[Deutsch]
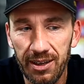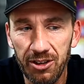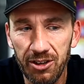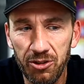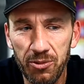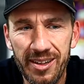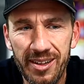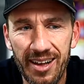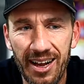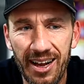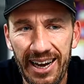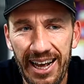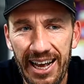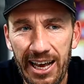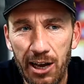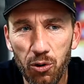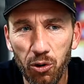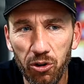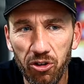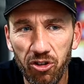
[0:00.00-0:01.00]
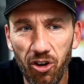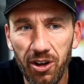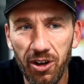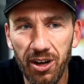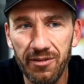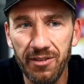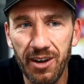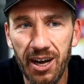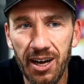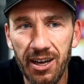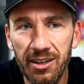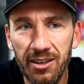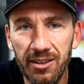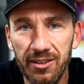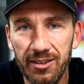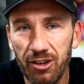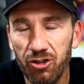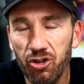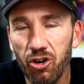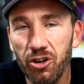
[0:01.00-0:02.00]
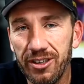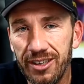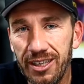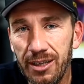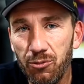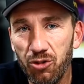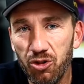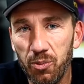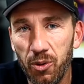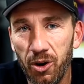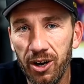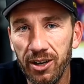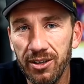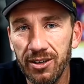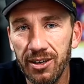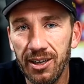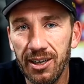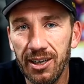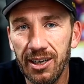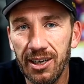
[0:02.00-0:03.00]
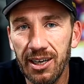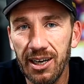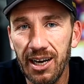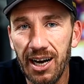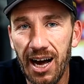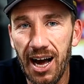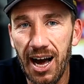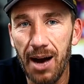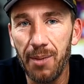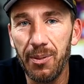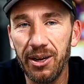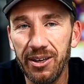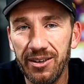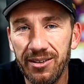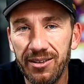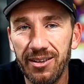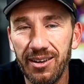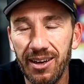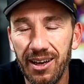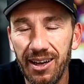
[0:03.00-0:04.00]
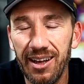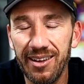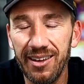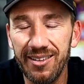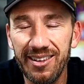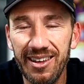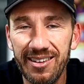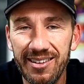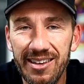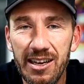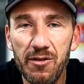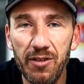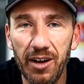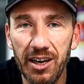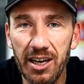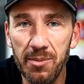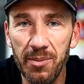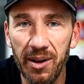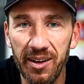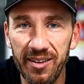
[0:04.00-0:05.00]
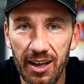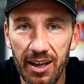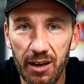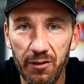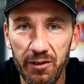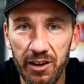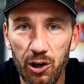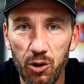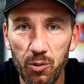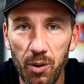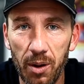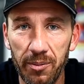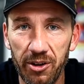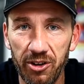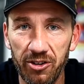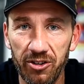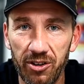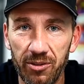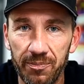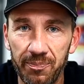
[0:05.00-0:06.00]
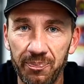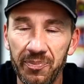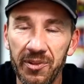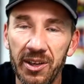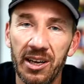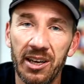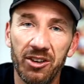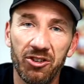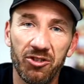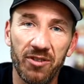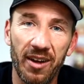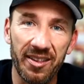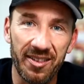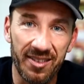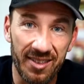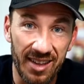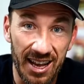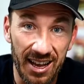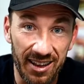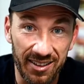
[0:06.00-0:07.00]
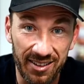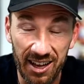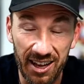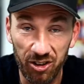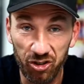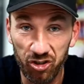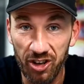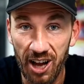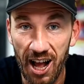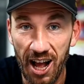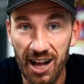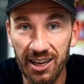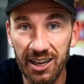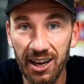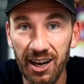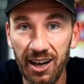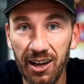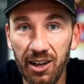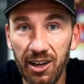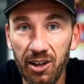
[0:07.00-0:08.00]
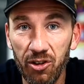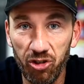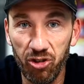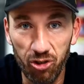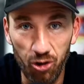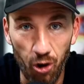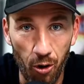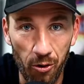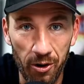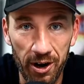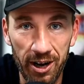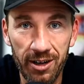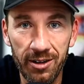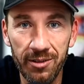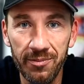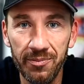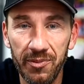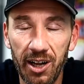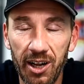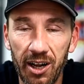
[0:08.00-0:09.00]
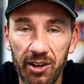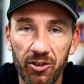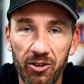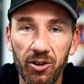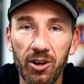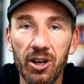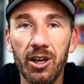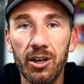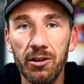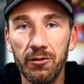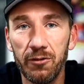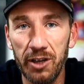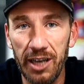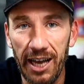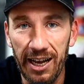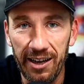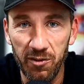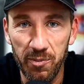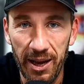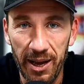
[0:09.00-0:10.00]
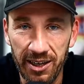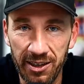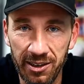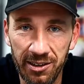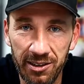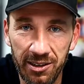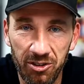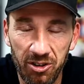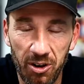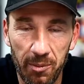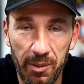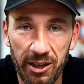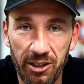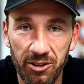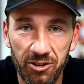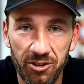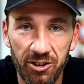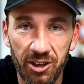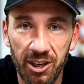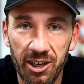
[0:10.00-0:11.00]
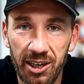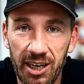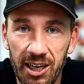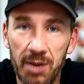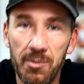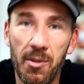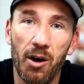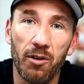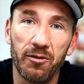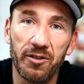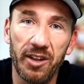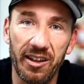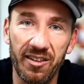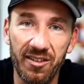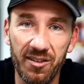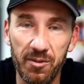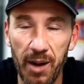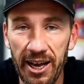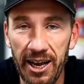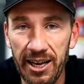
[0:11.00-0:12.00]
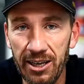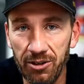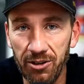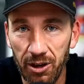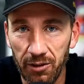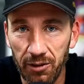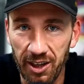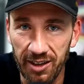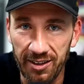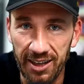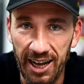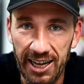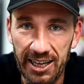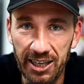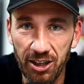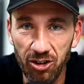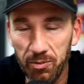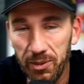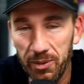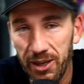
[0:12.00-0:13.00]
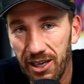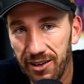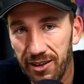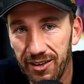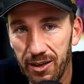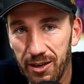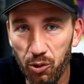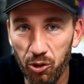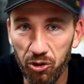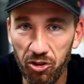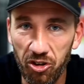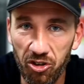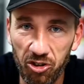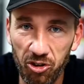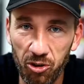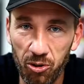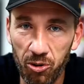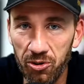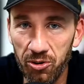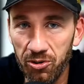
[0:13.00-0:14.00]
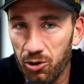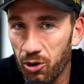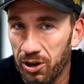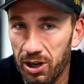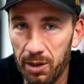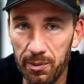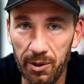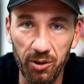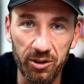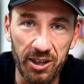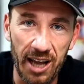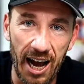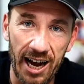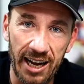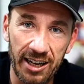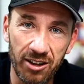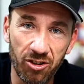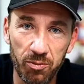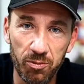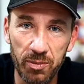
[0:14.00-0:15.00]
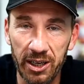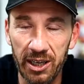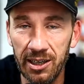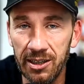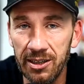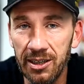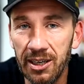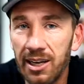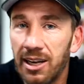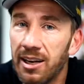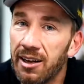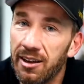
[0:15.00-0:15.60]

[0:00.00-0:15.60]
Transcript: ich will sagen, Ego-Zocker war, ist ja schon ein Teamsport, aber ich, es, es lief halt immer sehr viel über mich. Ich war ein sehr, sehr starker Scorer, also für die Experten, ich habe eigentlich immer auf der 2 oder auf der 3 gespielt, ist die Position, konnte aber auch die 1 spielen.